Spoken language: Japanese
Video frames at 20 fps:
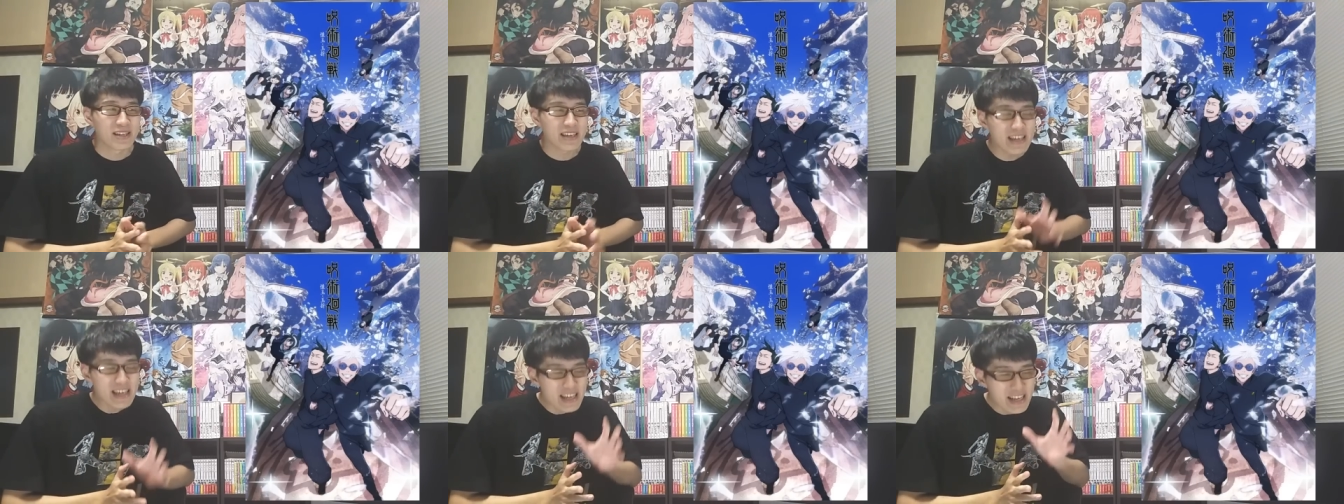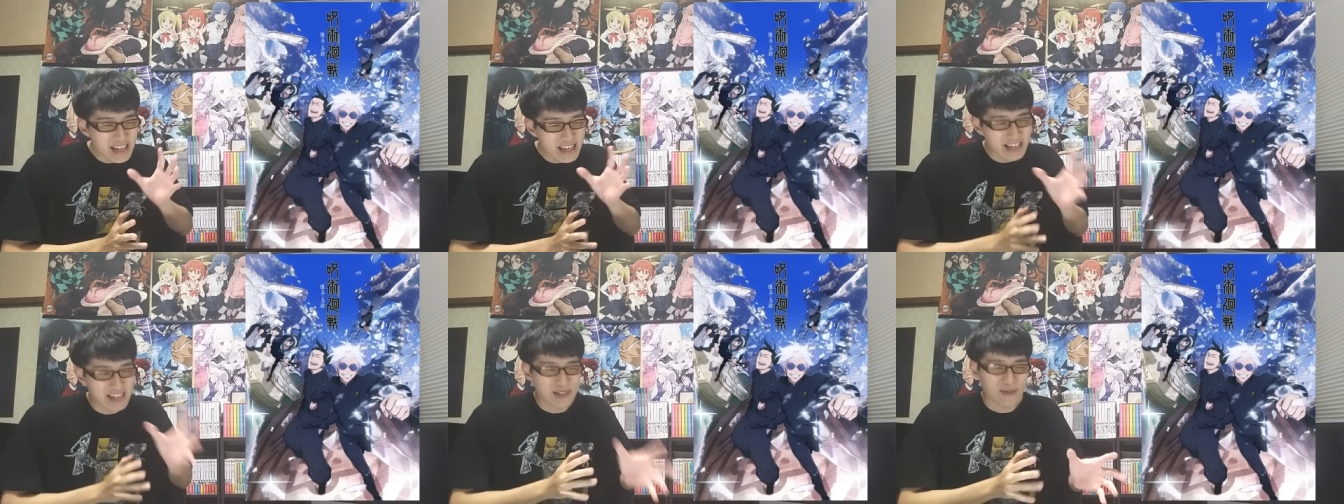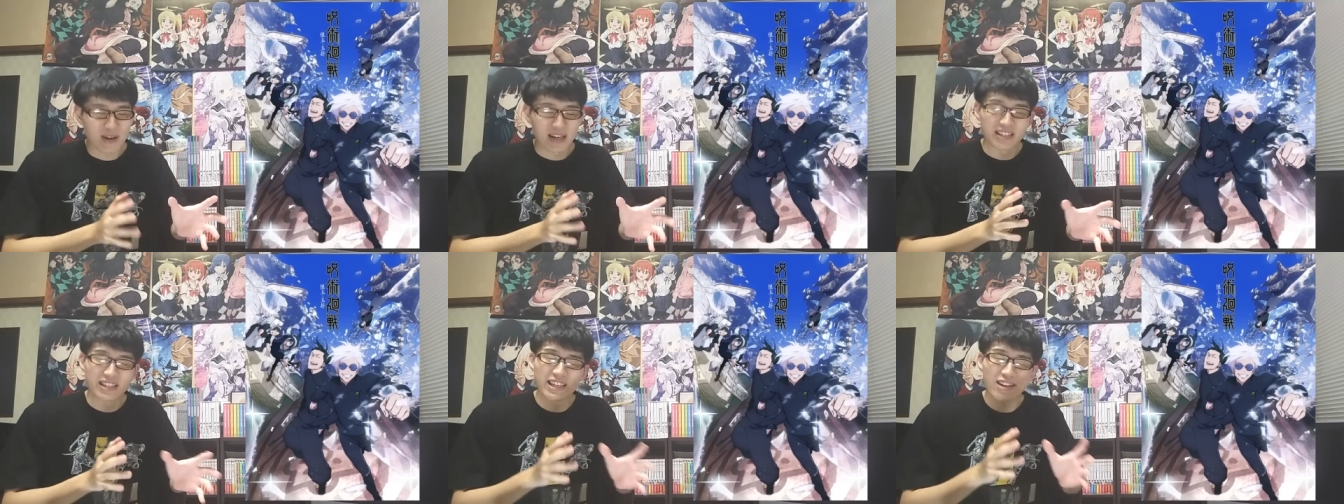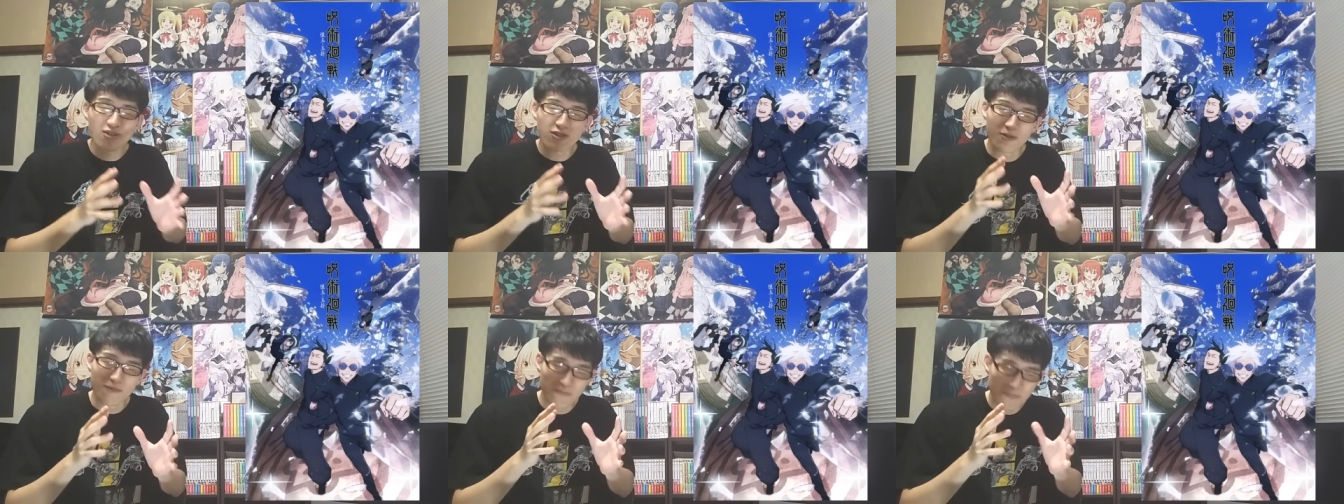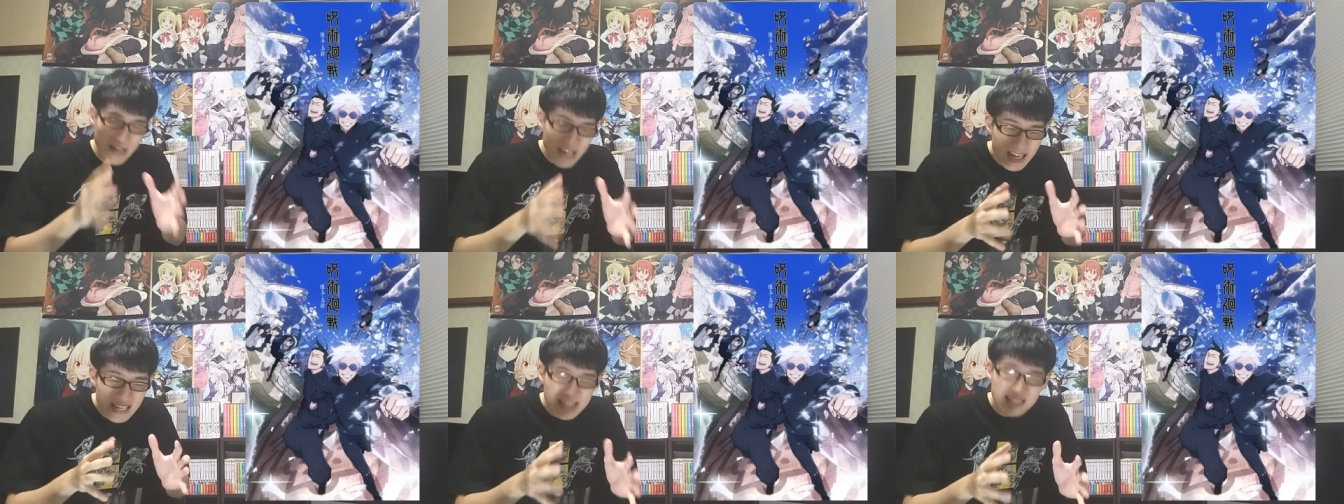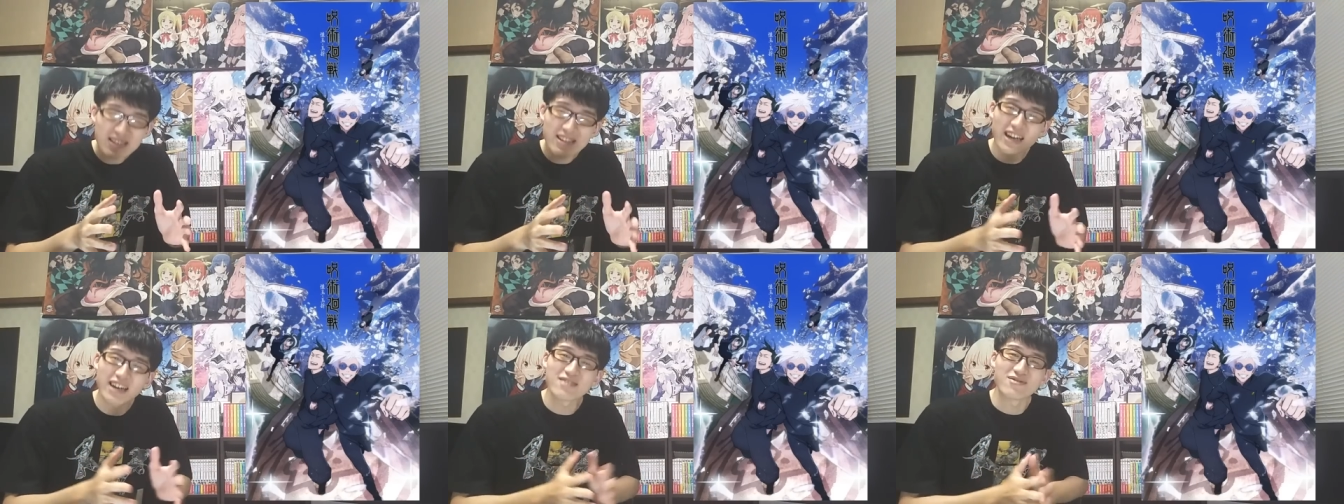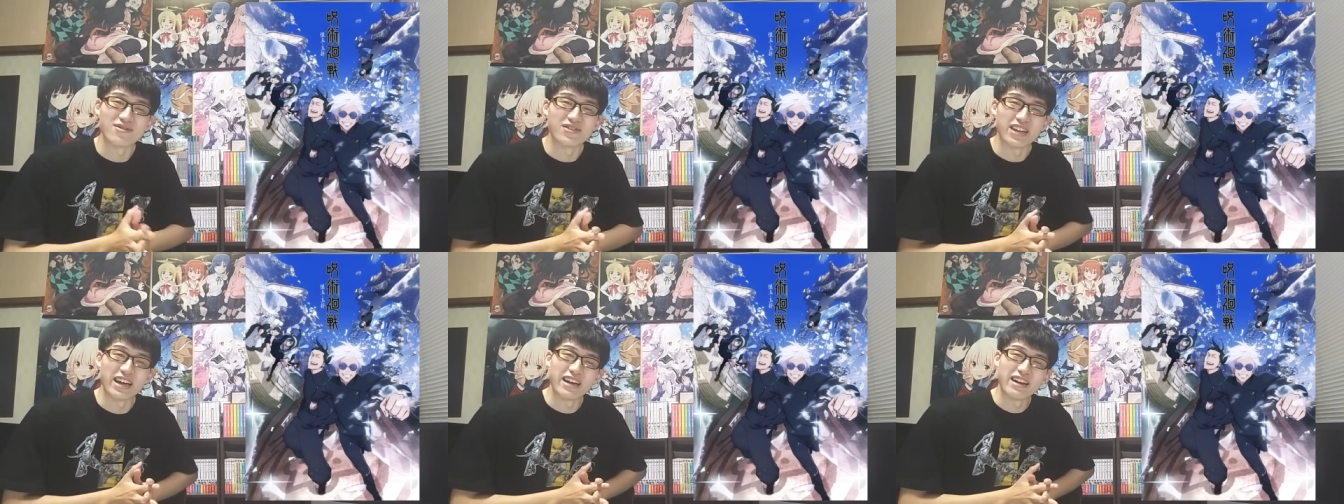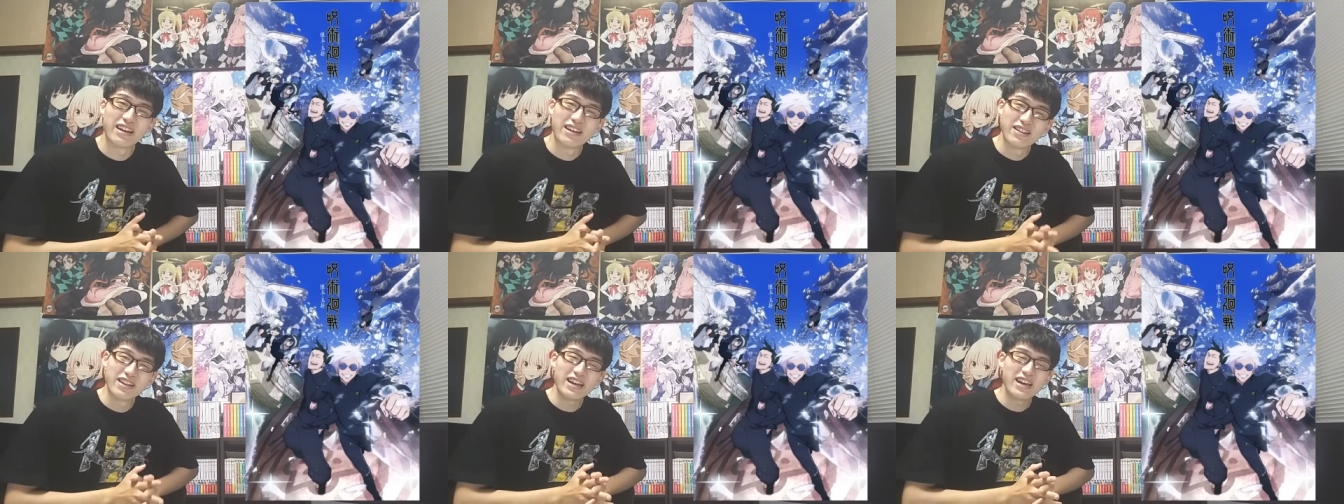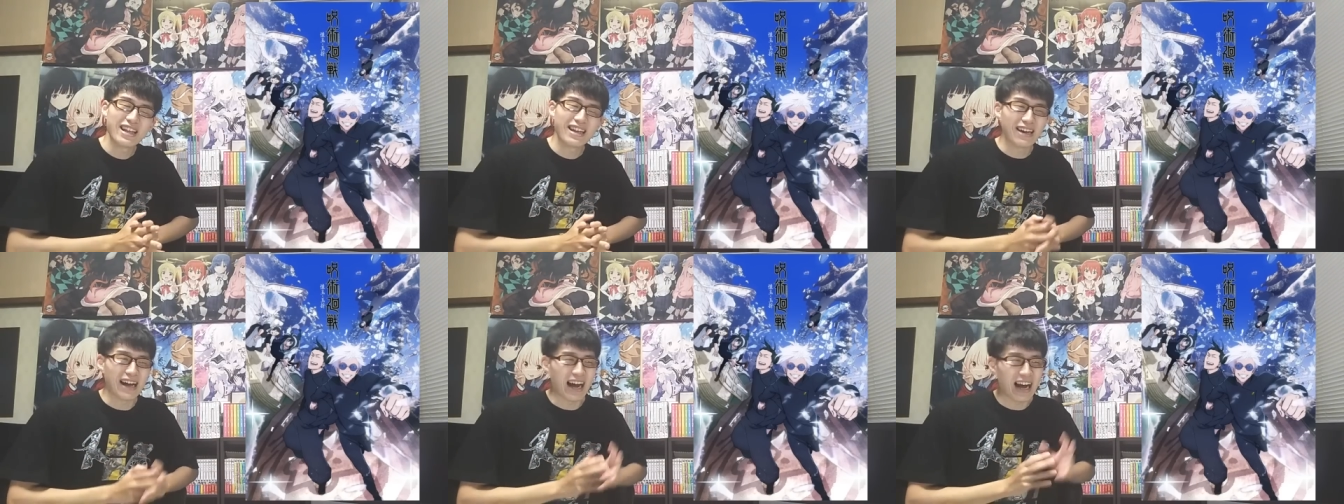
1期とか0のベースがあるんでね